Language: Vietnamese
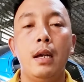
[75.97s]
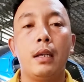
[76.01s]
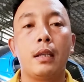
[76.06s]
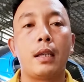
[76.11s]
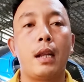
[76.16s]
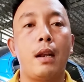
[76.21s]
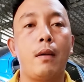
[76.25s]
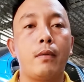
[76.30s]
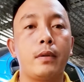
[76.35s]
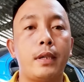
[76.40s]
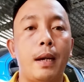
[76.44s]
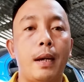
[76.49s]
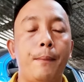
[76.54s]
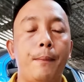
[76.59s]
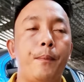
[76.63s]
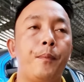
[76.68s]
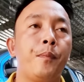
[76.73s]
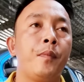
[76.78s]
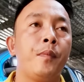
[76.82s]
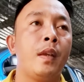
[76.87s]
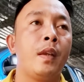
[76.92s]
thay lông chậm
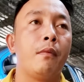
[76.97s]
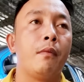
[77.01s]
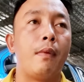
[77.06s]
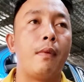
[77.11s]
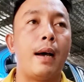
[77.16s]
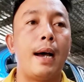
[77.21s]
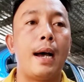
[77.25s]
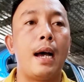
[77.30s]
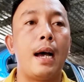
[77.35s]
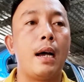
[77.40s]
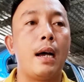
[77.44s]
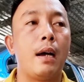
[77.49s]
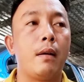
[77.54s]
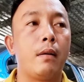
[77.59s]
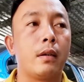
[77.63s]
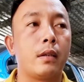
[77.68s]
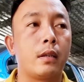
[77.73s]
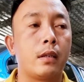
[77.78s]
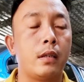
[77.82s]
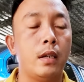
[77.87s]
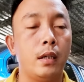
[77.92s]
và
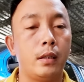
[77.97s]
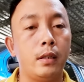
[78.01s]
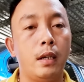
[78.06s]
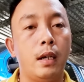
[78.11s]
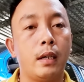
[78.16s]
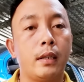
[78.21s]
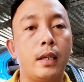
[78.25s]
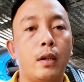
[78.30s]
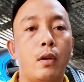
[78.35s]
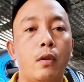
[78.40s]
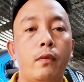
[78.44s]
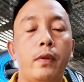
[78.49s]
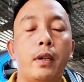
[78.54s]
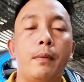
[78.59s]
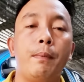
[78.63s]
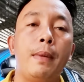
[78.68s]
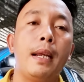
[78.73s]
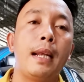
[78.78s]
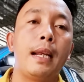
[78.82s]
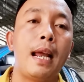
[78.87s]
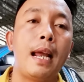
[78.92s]
thường thường thì khu vực
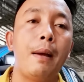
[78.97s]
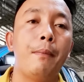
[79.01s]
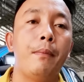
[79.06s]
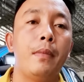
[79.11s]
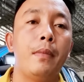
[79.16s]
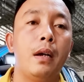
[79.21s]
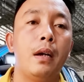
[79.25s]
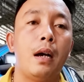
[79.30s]
miền Nam